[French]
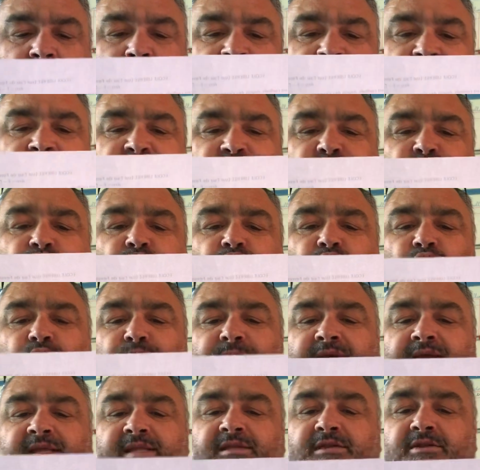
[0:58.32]
C'est sûr que
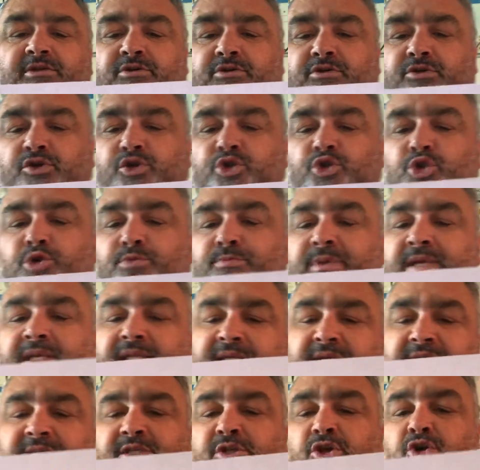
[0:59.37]
maintenant je
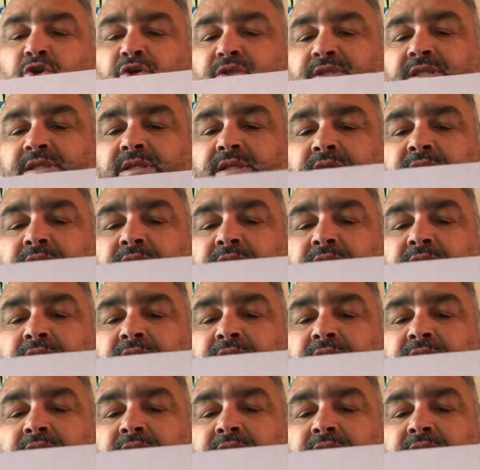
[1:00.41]
maîtrise l'ordi.